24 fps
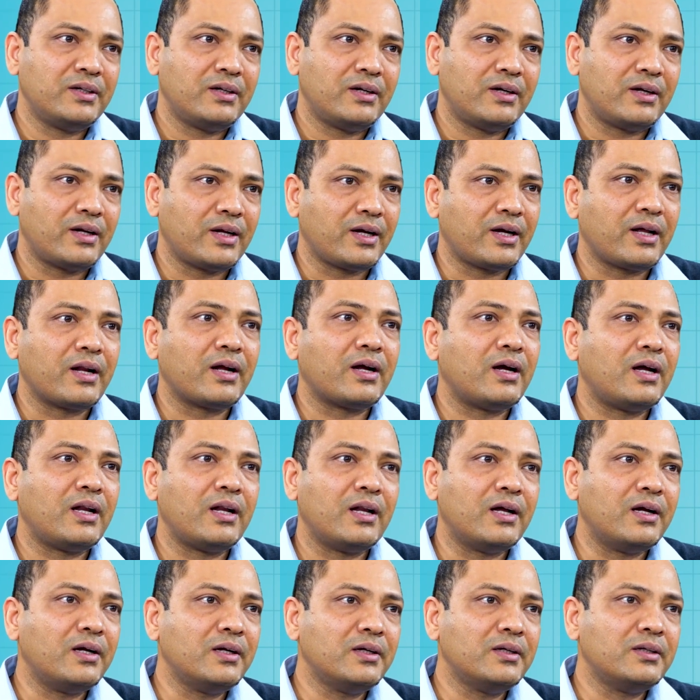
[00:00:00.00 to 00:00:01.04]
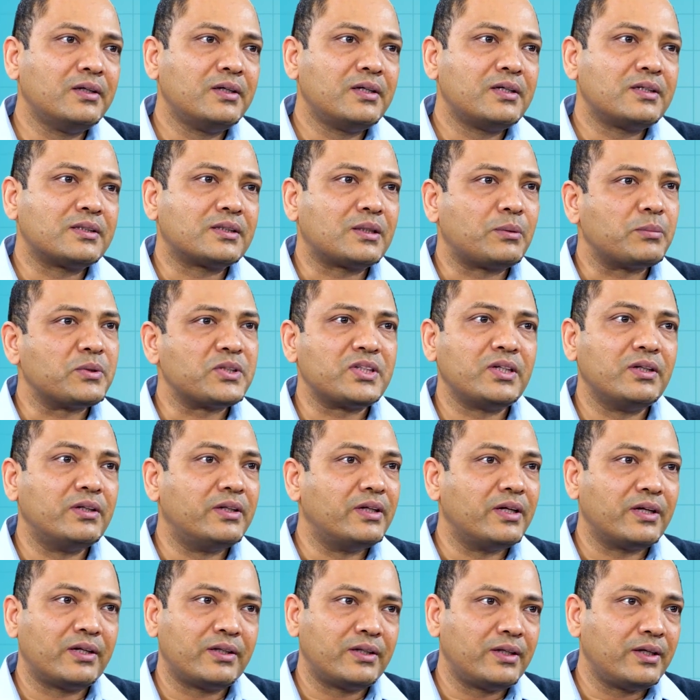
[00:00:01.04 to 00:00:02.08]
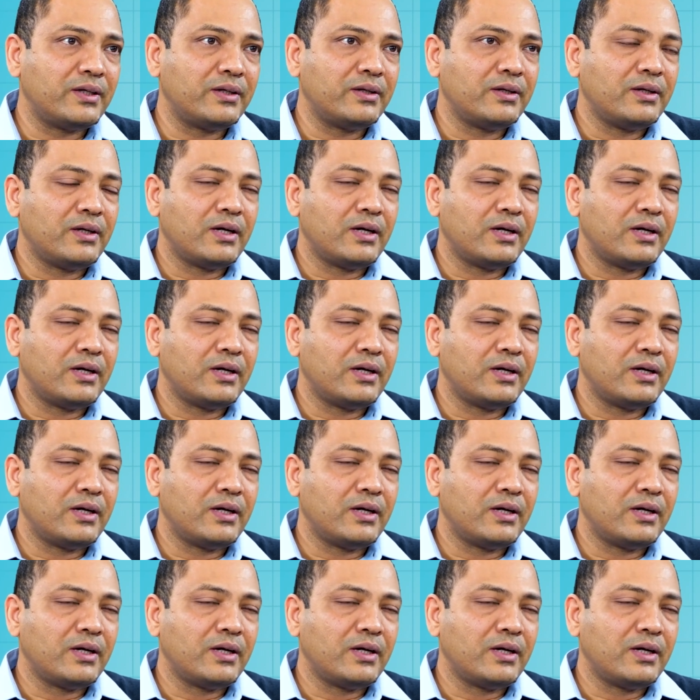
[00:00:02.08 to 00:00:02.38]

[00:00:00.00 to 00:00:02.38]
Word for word: రకరకాల సమస్యలు తీరుతాయి